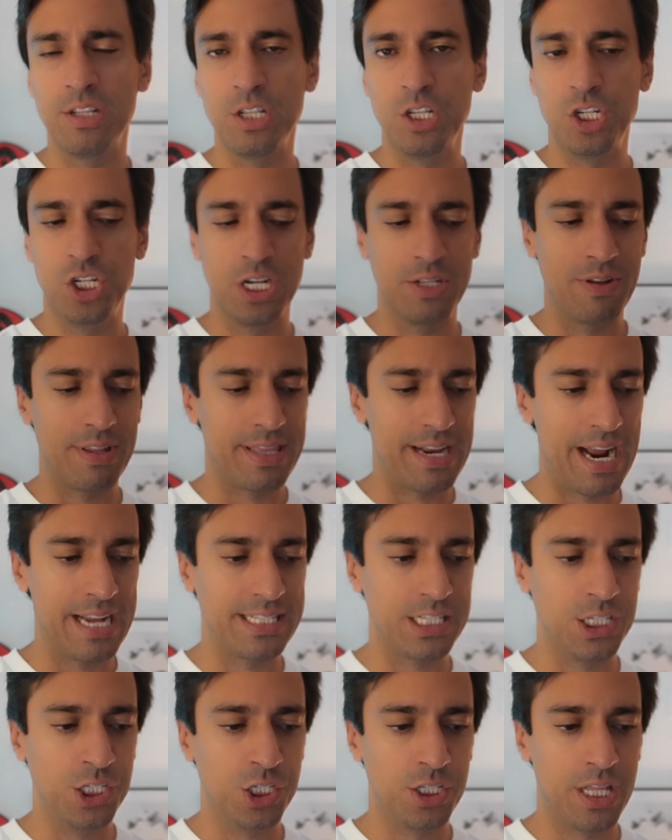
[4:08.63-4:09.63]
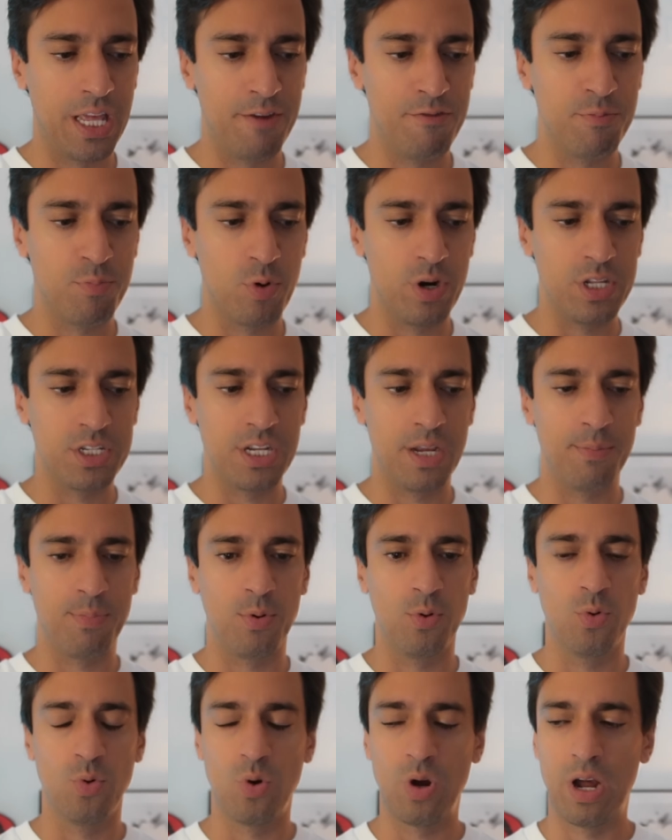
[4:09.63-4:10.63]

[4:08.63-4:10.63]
de ano atrás, a gente teve, por exemplo,